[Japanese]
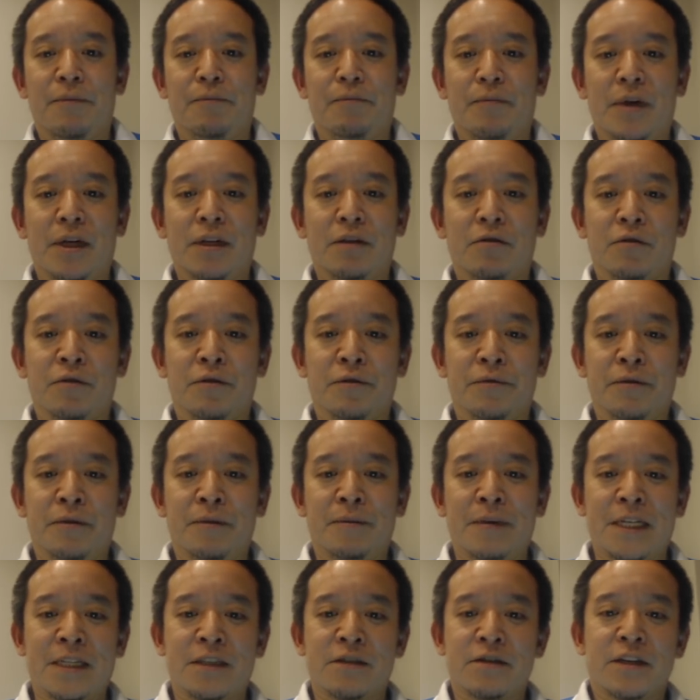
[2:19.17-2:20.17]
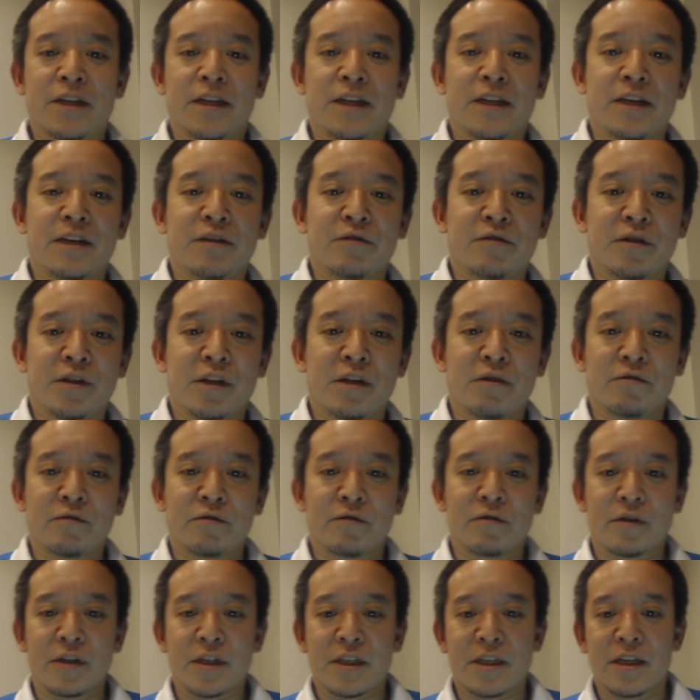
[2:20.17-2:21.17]
あと、まあ、ついでに言っておく
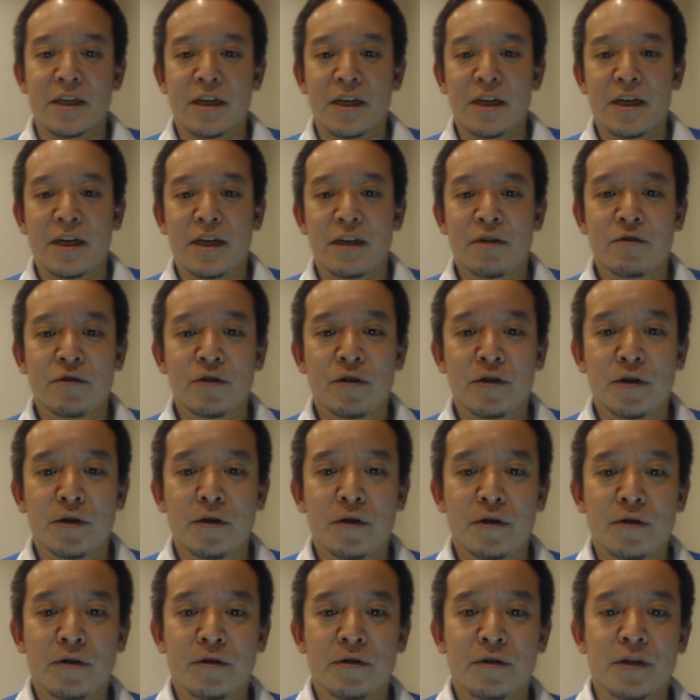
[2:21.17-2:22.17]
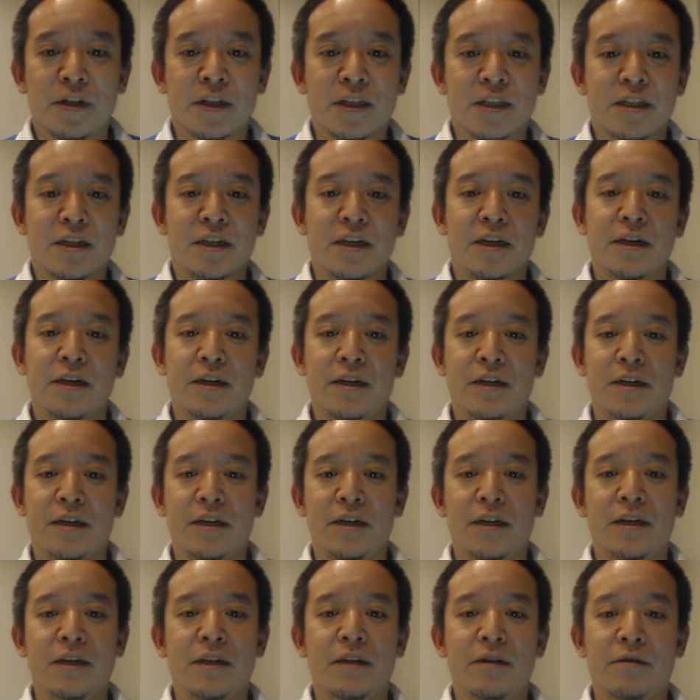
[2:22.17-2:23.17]
とですね、このですね、
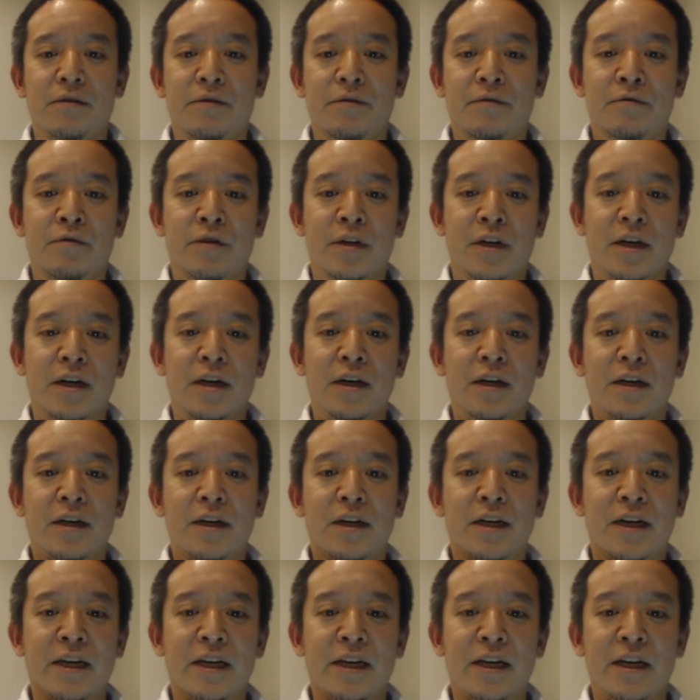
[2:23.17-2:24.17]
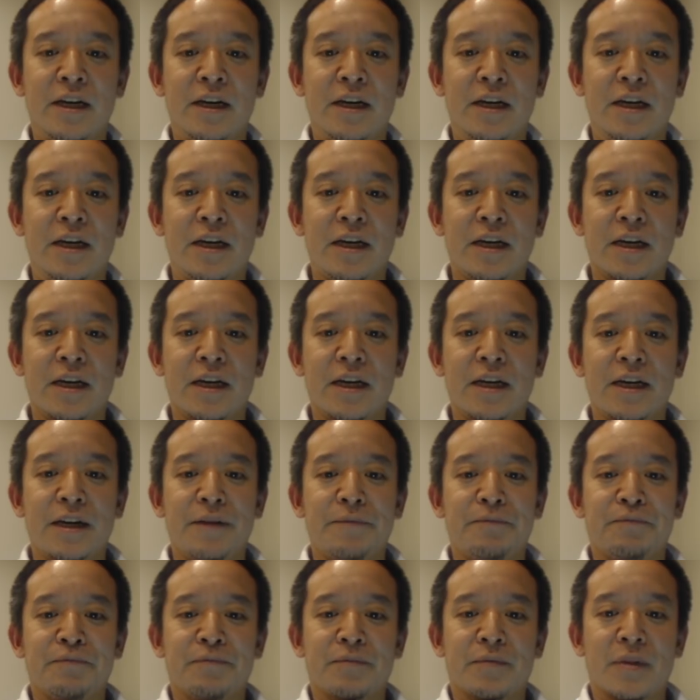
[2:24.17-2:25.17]
これか、はい、
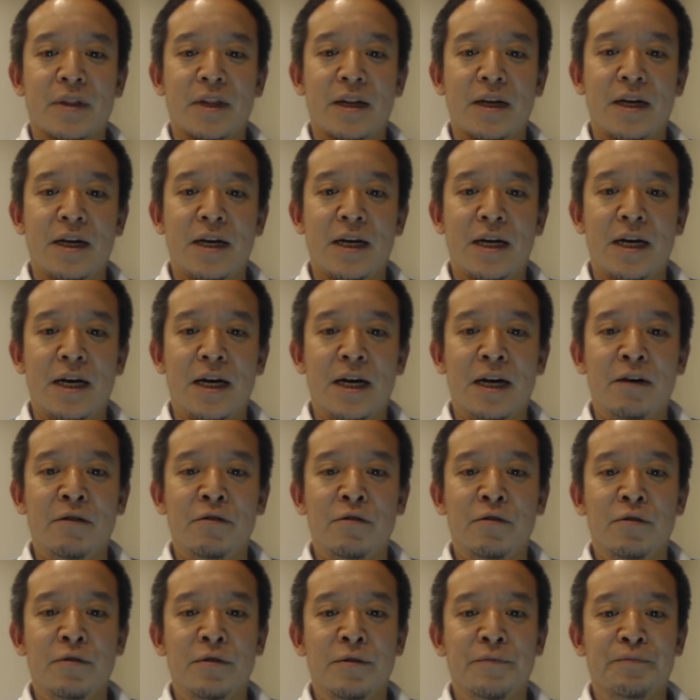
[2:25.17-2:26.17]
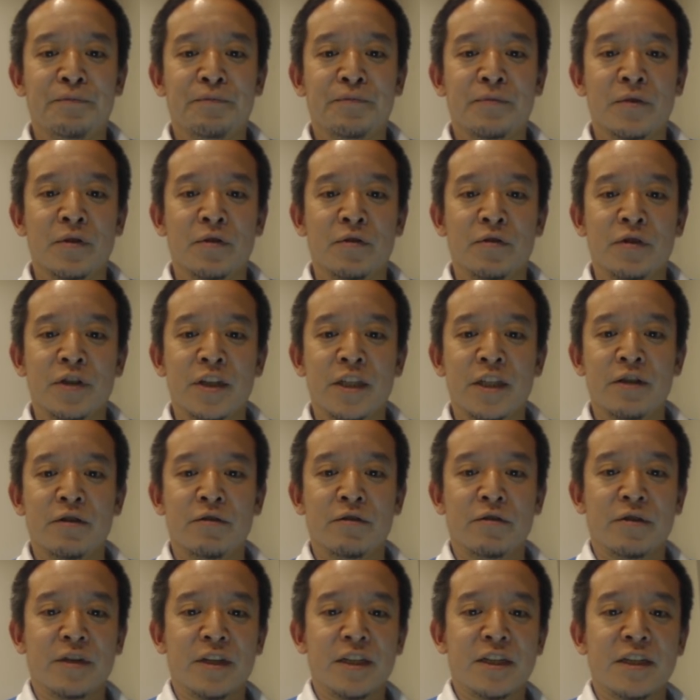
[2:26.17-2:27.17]
えー、青と白
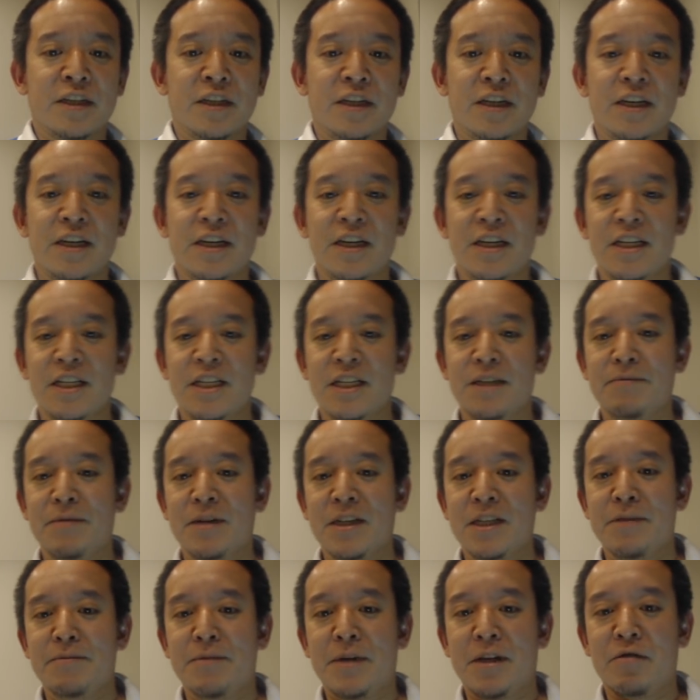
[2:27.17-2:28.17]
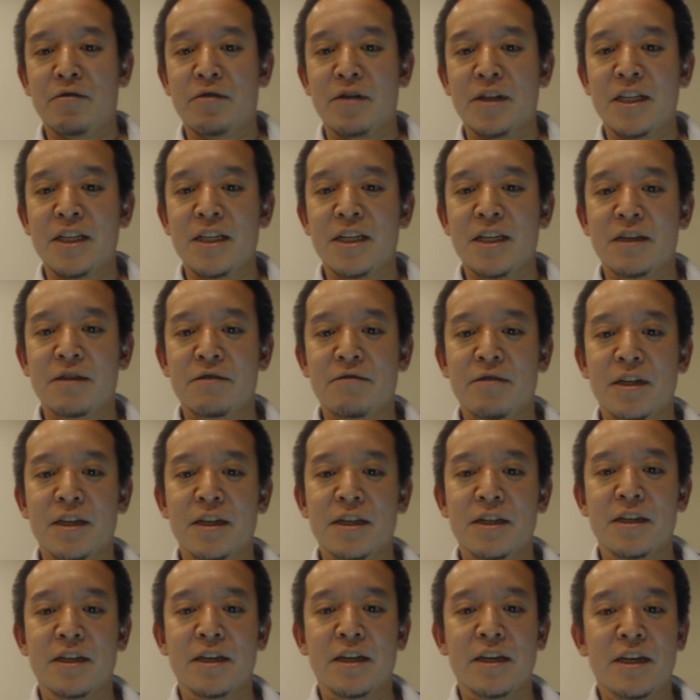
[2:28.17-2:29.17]
のですね、しましまの T シャツはで
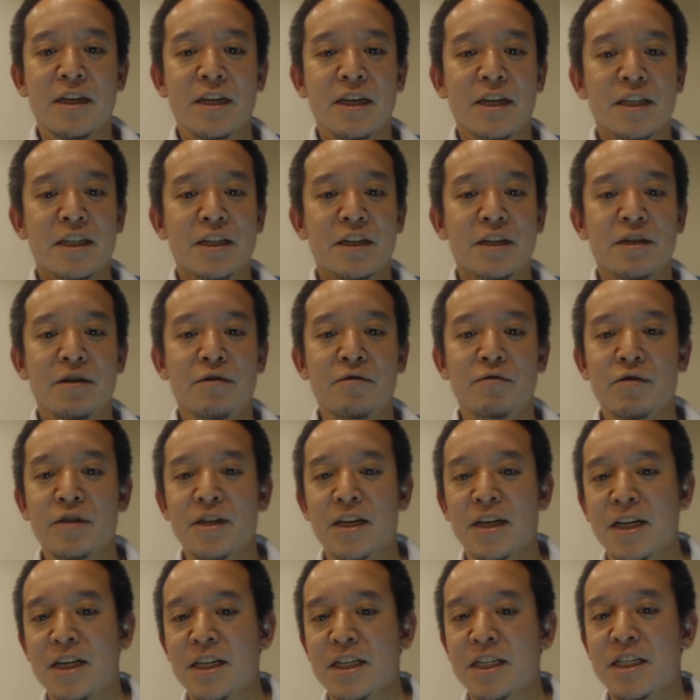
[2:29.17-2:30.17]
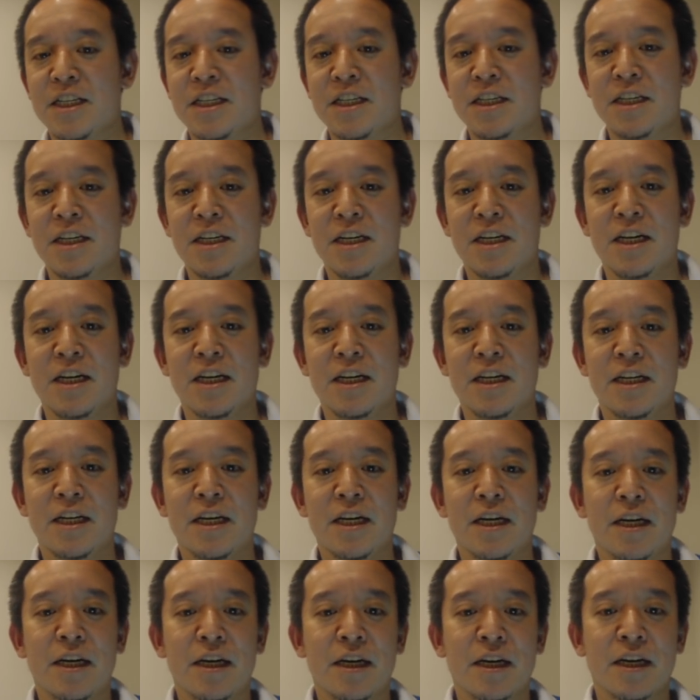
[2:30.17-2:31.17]
すね、東大阪市
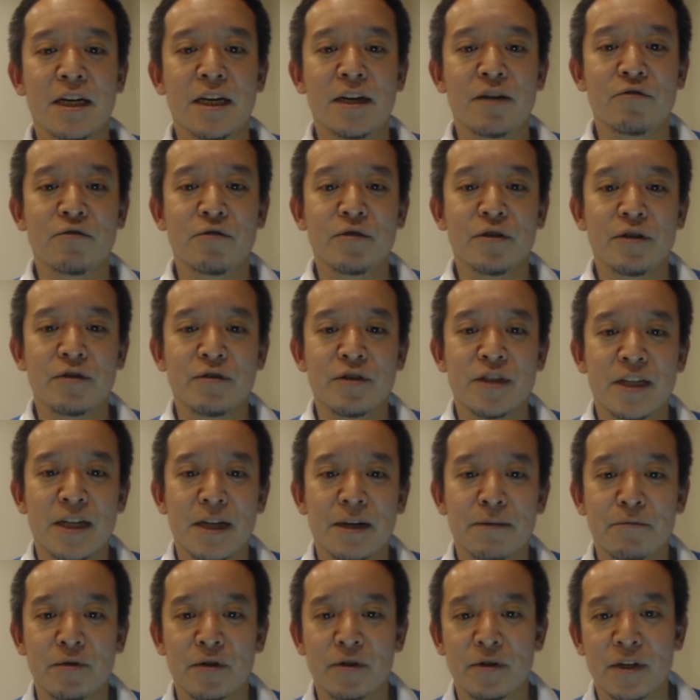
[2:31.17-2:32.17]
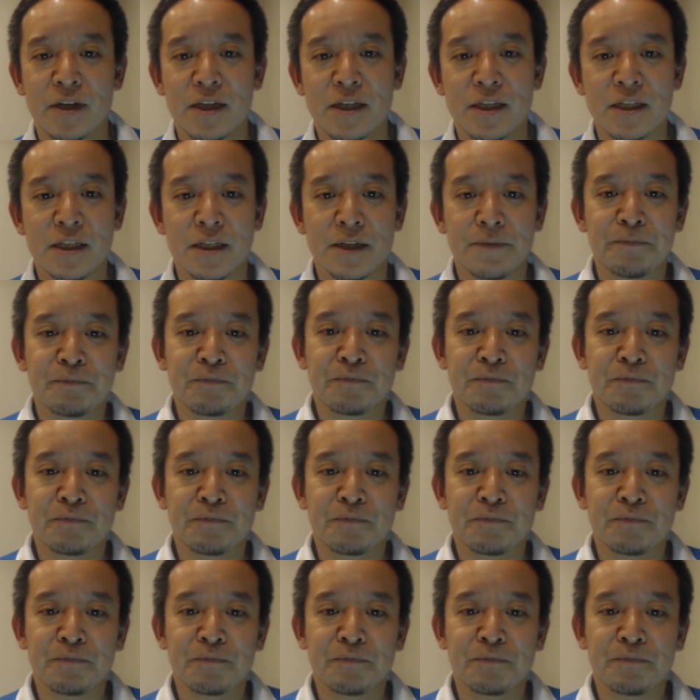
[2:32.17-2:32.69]
で購入したものです。